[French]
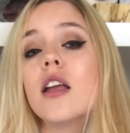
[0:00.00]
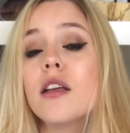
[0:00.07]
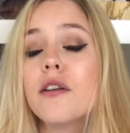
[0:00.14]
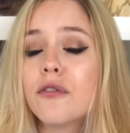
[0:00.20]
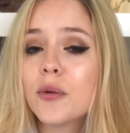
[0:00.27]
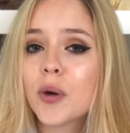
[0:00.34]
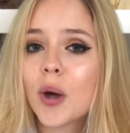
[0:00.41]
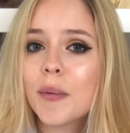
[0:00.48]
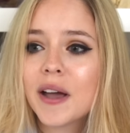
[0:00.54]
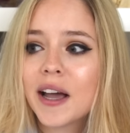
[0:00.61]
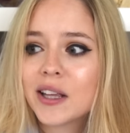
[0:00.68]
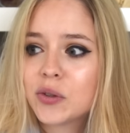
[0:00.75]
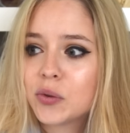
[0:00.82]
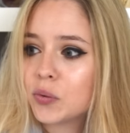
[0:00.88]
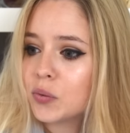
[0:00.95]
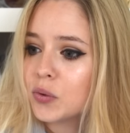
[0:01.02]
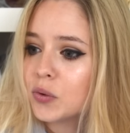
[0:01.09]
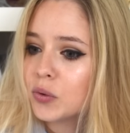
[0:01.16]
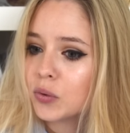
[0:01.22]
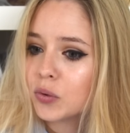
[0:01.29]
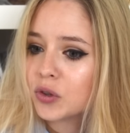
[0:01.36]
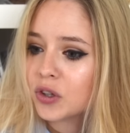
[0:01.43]
Il faut une première atout.
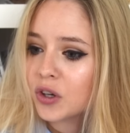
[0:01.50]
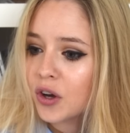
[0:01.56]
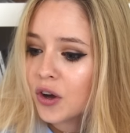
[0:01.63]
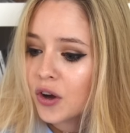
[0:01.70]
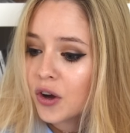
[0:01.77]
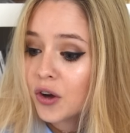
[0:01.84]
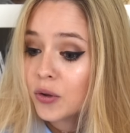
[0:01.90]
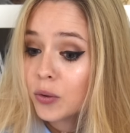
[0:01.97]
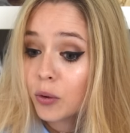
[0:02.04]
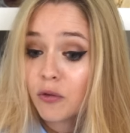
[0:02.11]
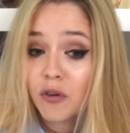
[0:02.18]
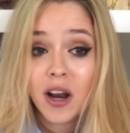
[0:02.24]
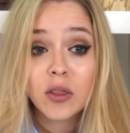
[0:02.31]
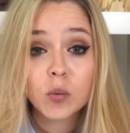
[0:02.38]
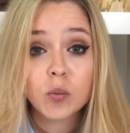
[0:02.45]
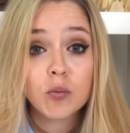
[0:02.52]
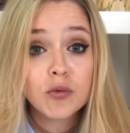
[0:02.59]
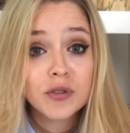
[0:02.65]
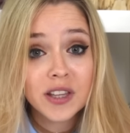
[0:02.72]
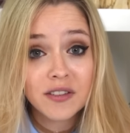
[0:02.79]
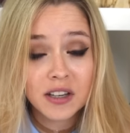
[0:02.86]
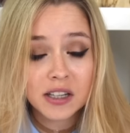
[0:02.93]
Donc, euh, donc voilà, donc pour
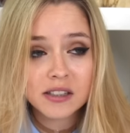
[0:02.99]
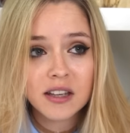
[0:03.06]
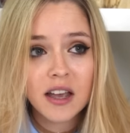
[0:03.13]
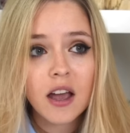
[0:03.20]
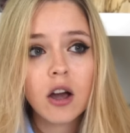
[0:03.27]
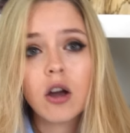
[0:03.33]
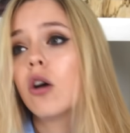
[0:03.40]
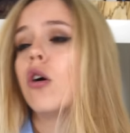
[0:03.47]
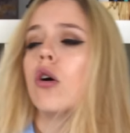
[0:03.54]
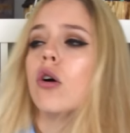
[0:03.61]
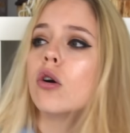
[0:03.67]
mon anniversaire,